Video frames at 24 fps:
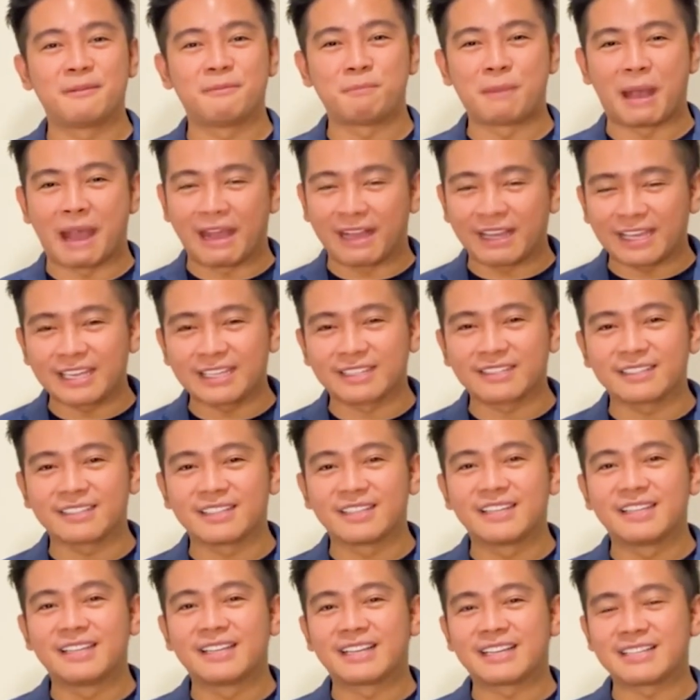Bakit?
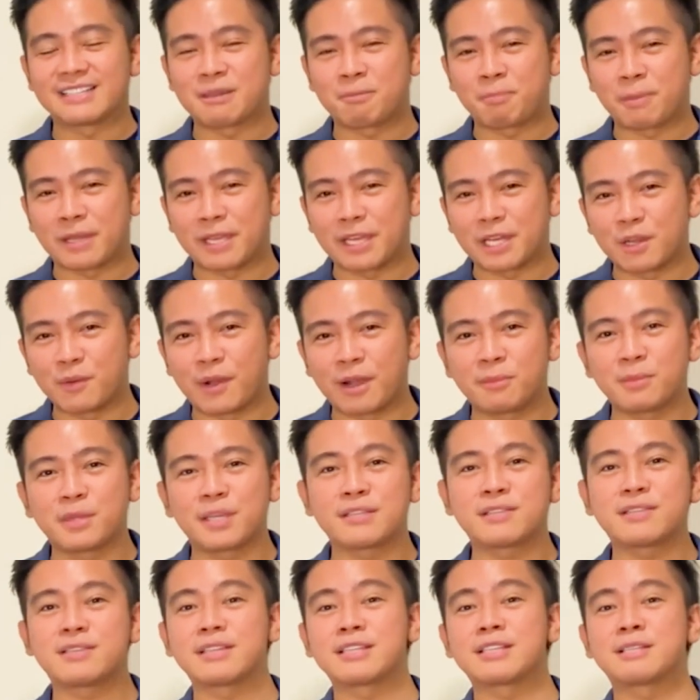Kasi pag ginawa mo
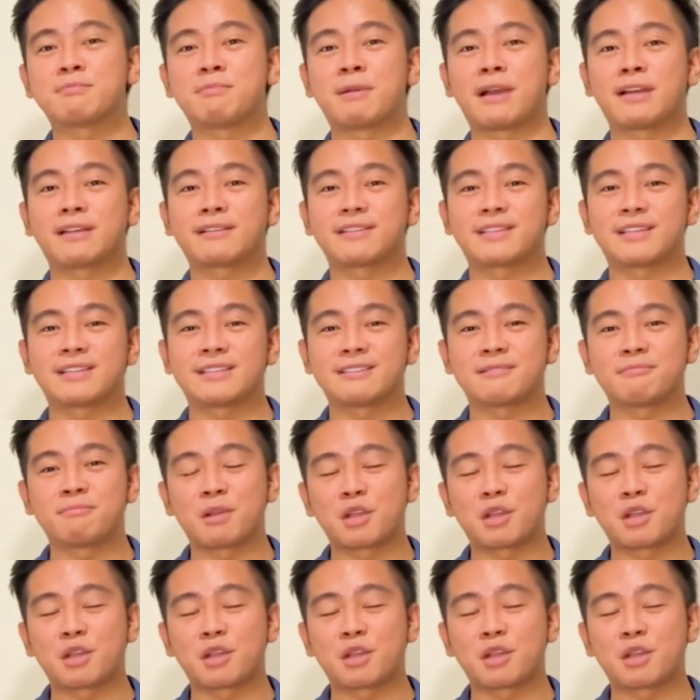yan 6 boxes,